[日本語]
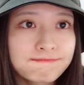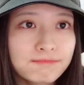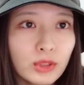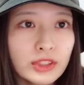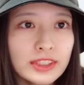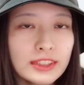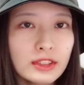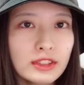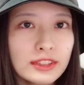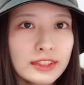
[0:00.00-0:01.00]
帽子よ
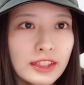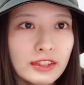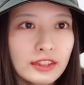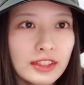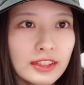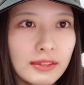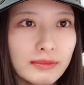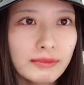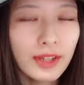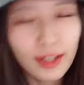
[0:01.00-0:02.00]
く似合うだって、
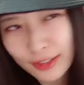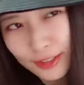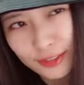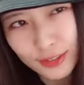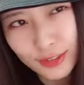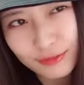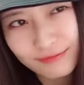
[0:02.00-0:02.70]
ありがとう。